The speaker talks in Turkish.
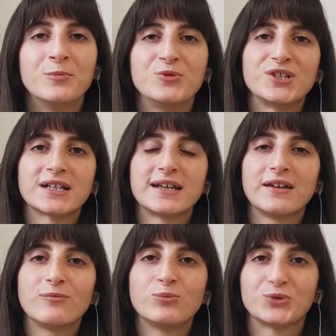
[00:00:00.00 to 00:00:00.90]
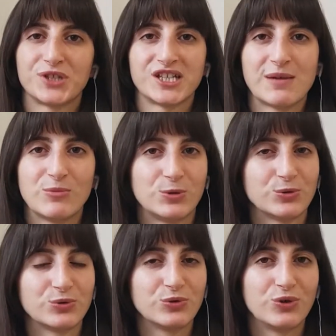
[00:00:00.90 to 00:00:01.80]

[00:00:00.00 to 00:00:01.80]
Müziklerin muhteşem olduğu,